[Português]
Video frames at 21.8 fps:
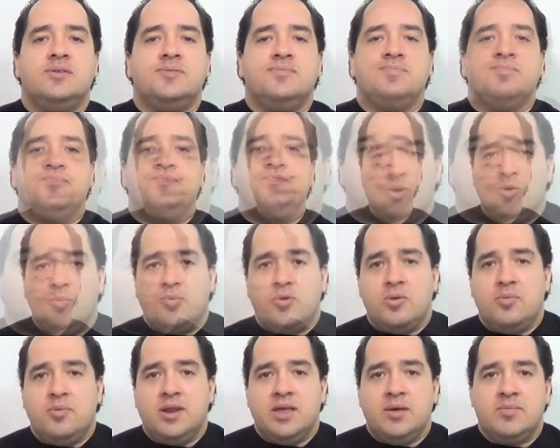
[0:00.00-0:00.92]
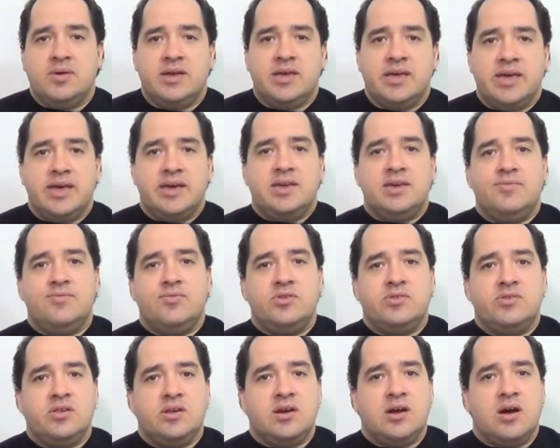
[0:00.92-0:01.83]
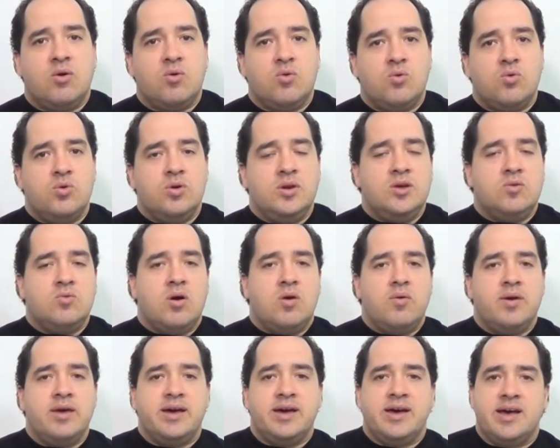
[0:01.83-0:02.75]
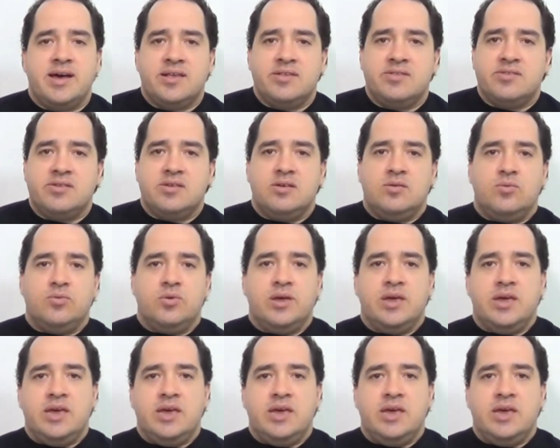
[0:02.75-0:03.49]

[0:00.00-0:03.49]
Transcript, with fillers: E aí o problema quer é que você calcule qual é a razão